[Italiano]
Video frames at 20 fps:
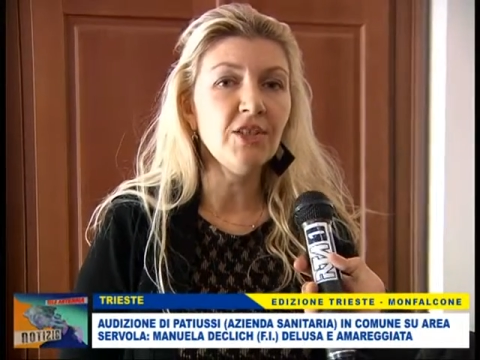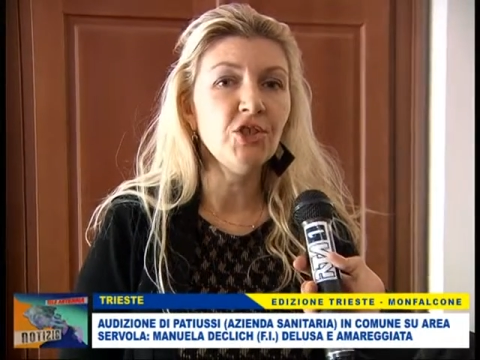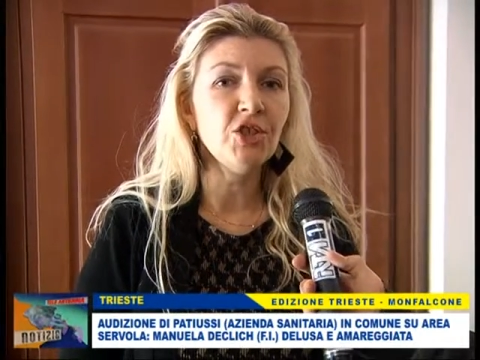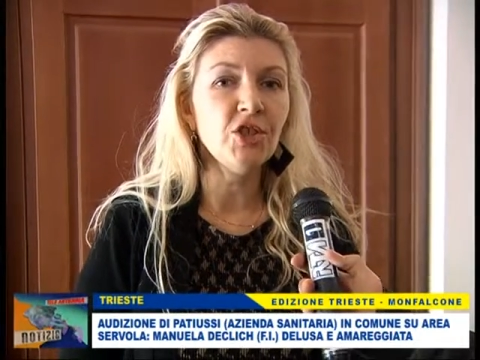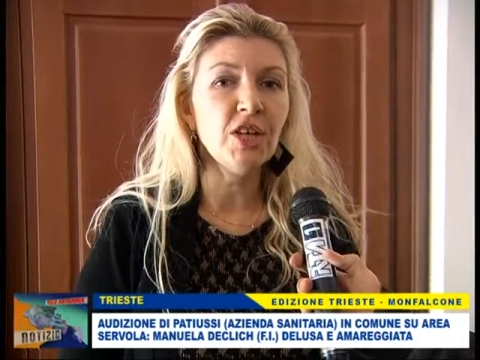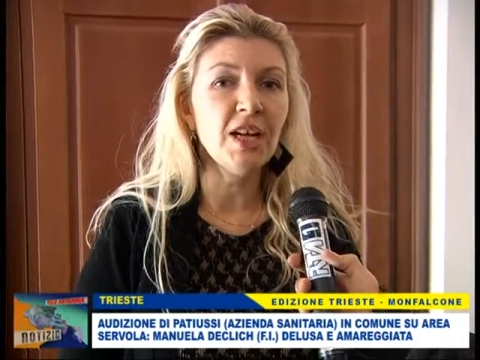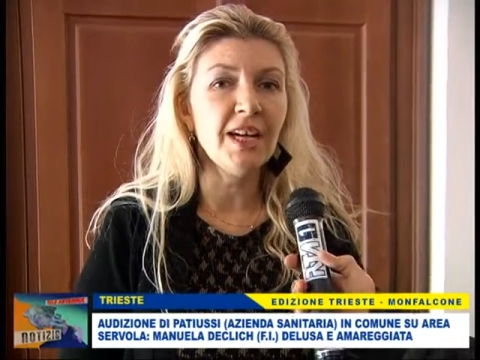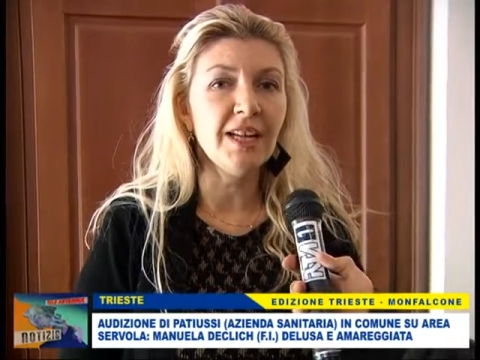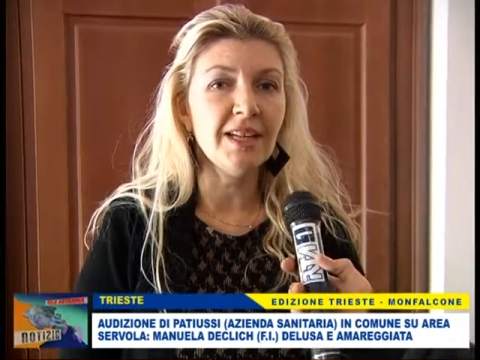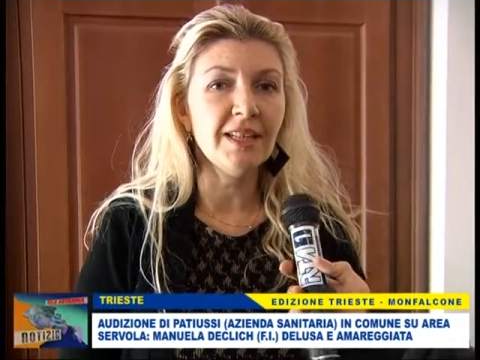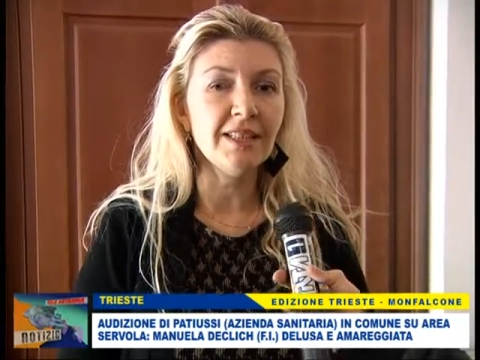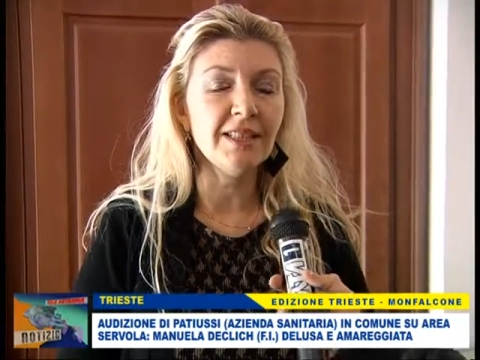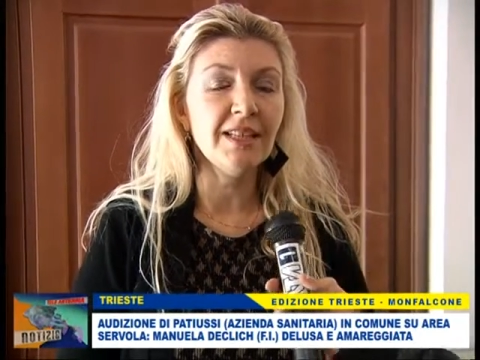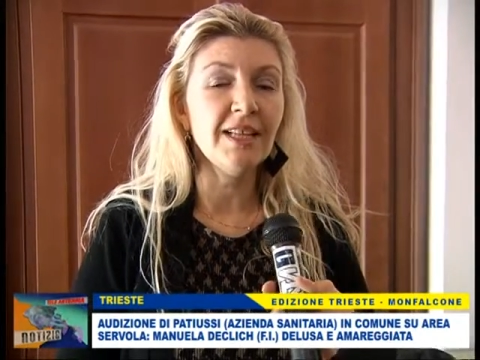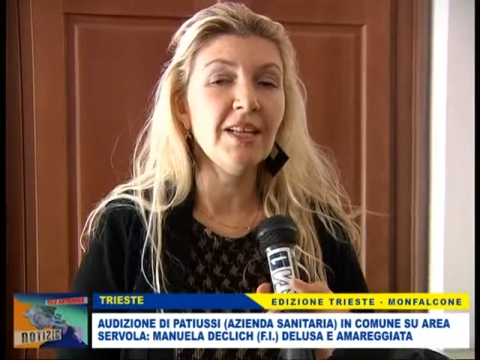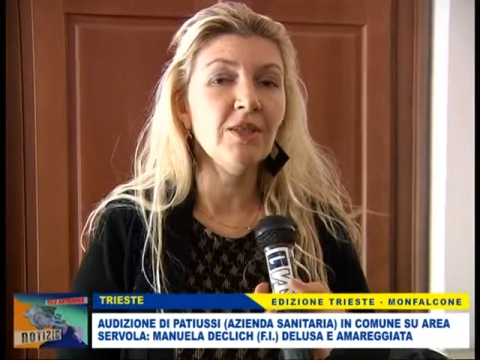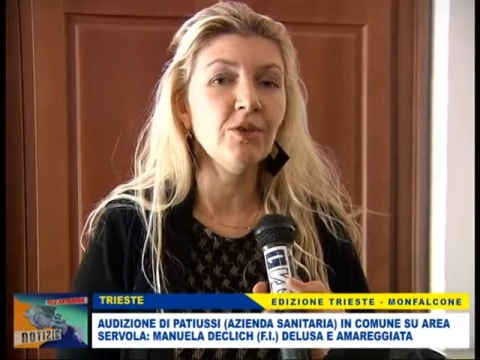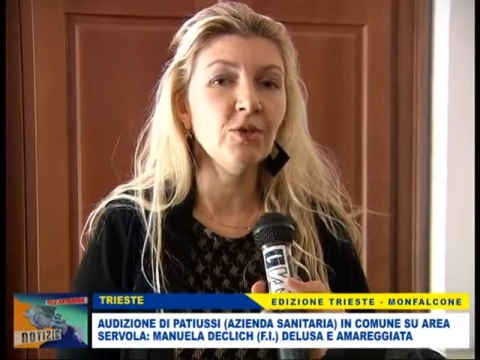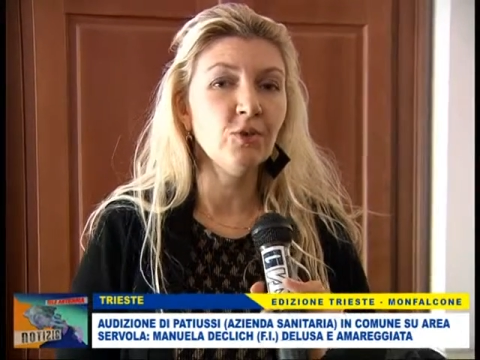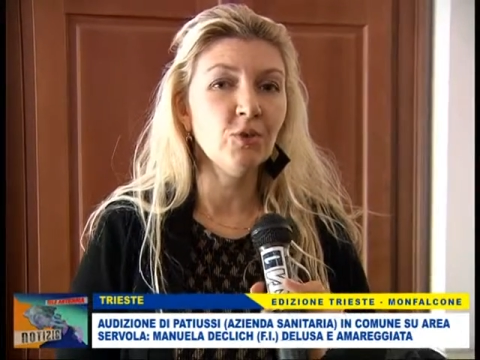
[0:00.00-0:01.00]

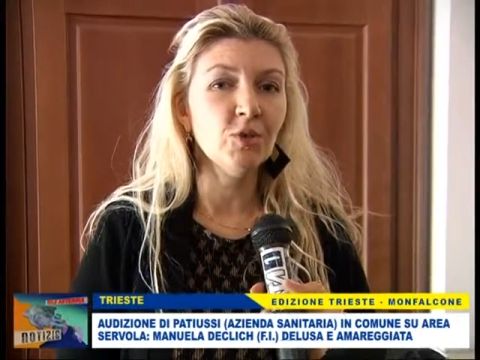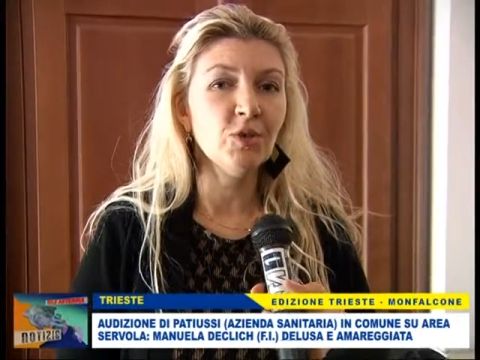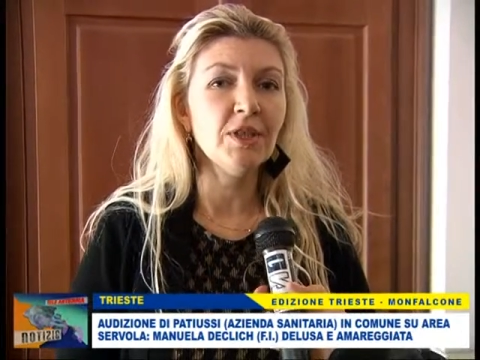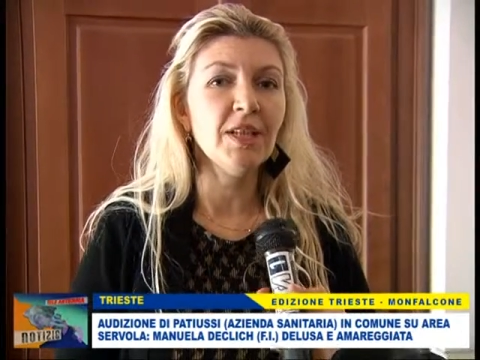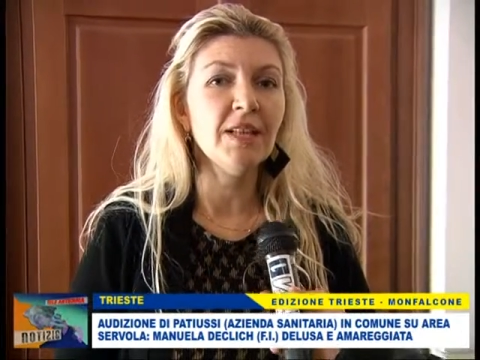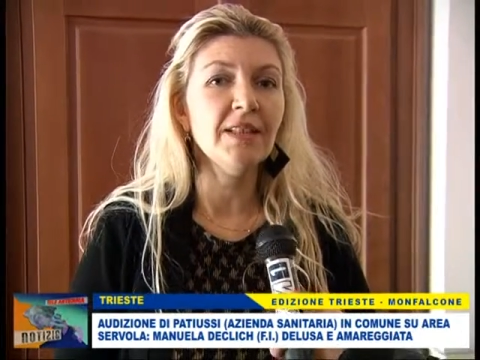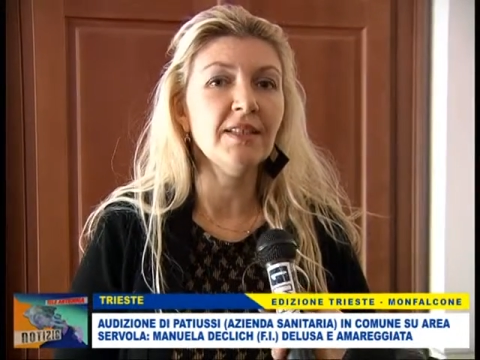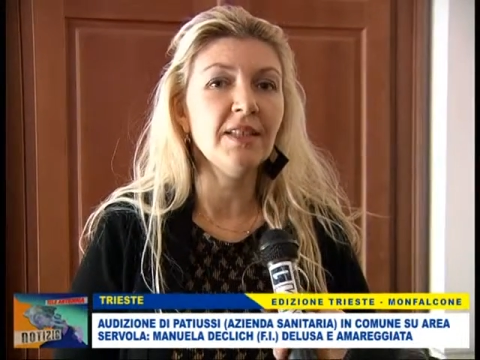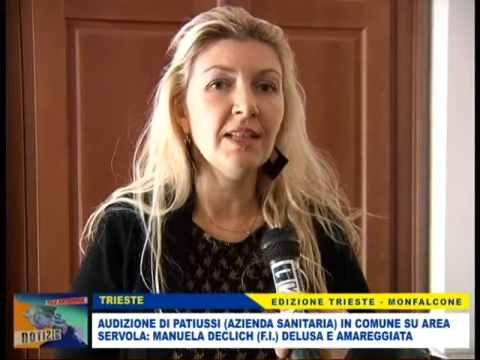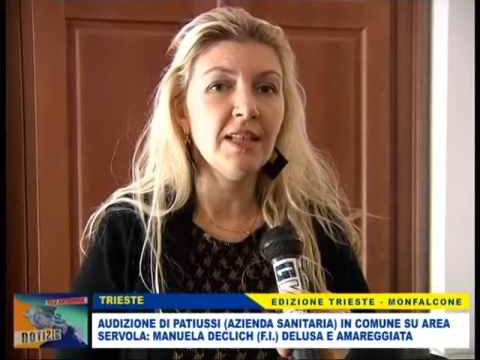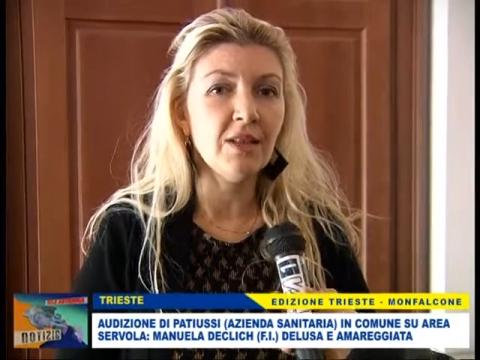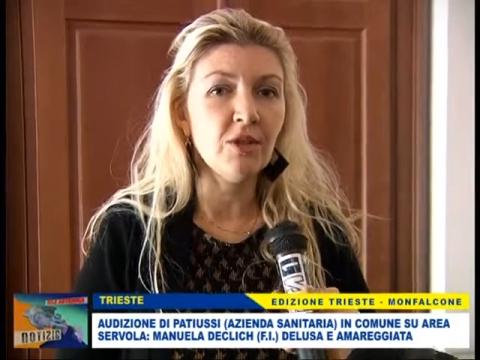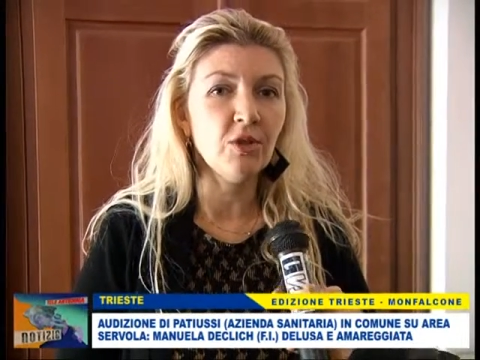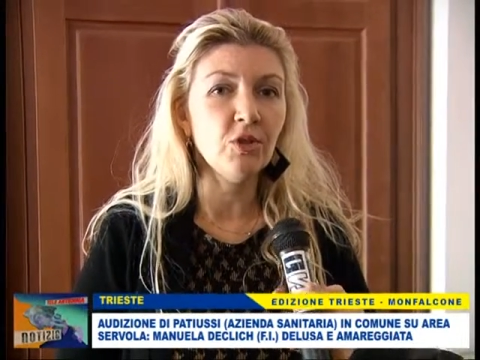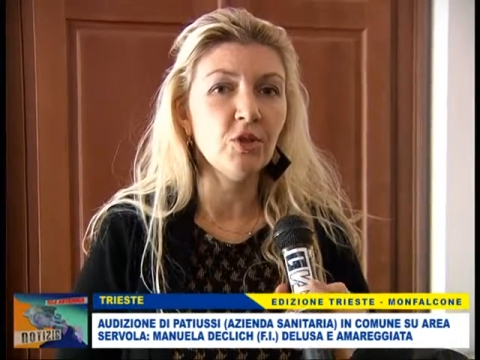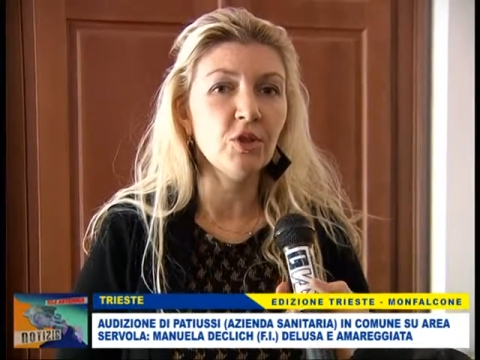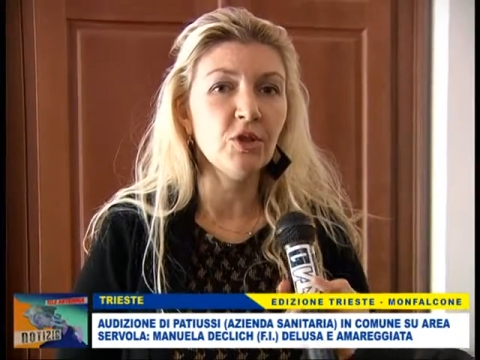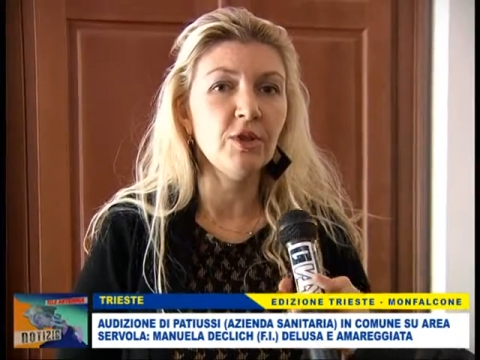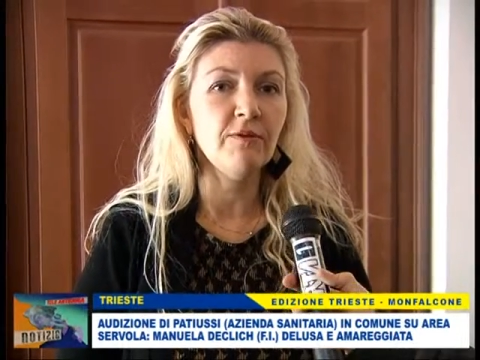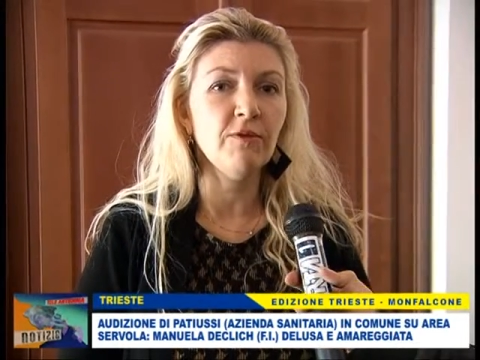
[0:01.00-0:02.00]
certe nonostante la
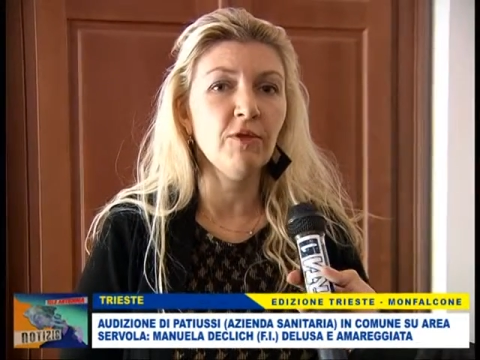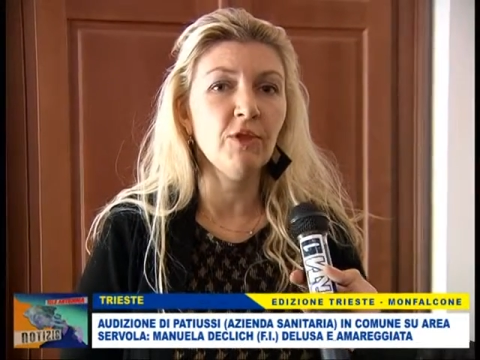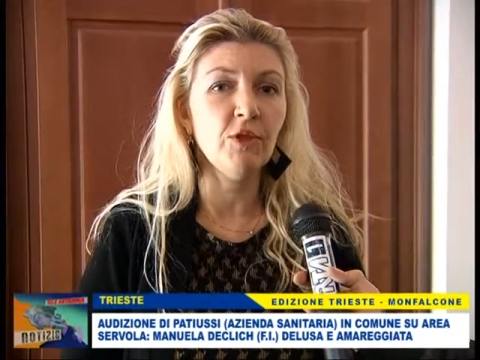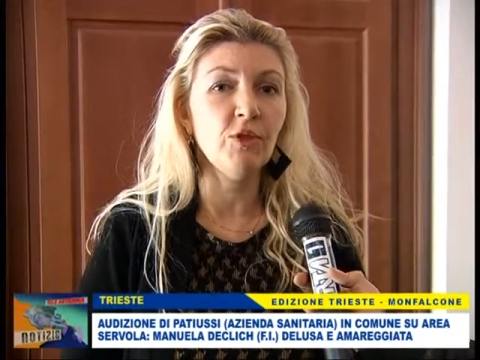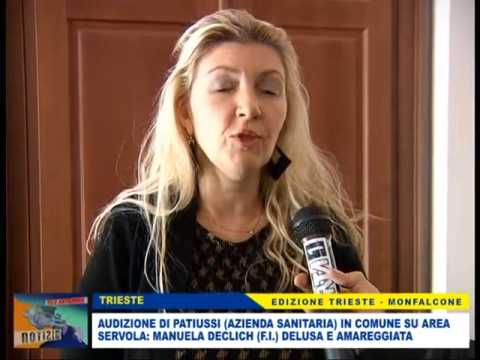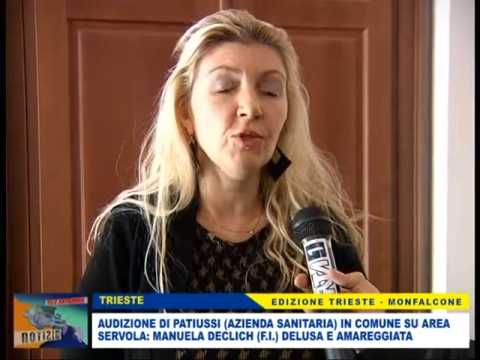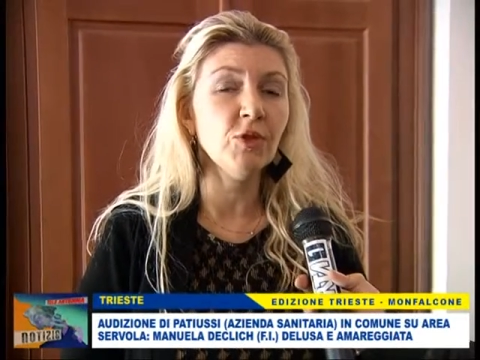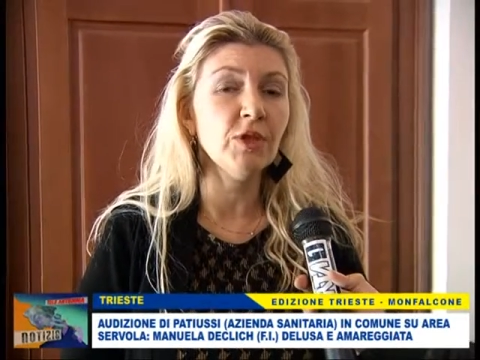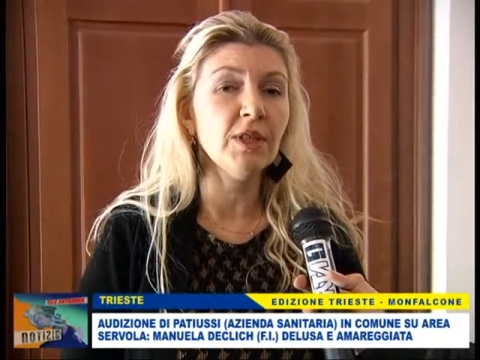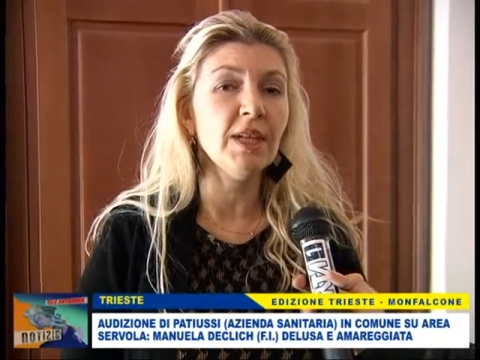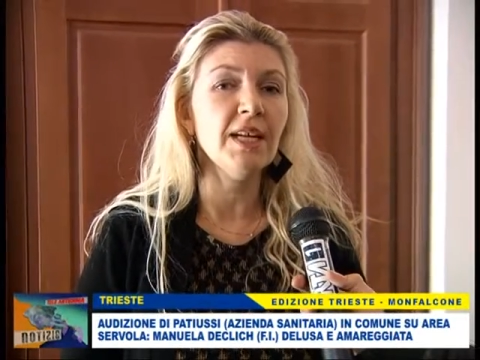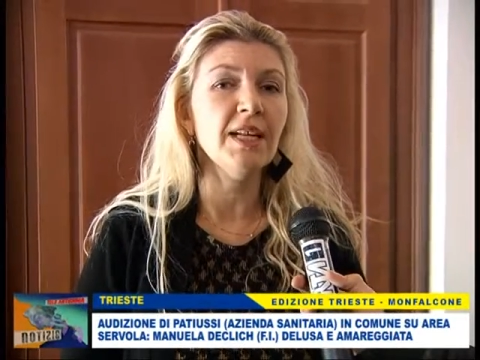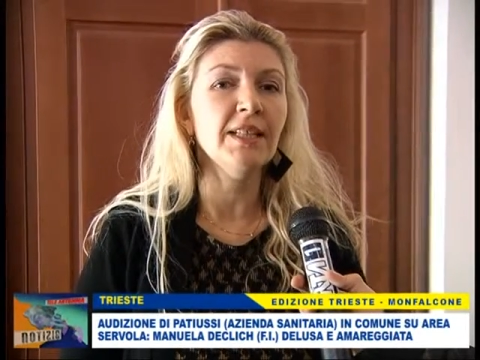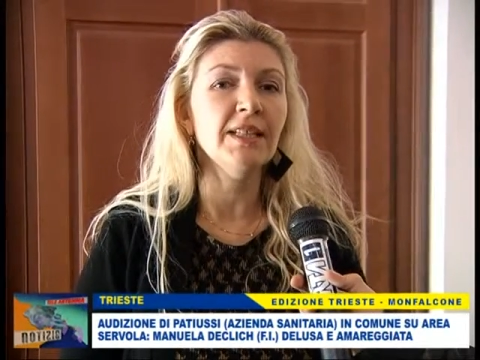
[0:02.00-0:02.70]
loro di volontà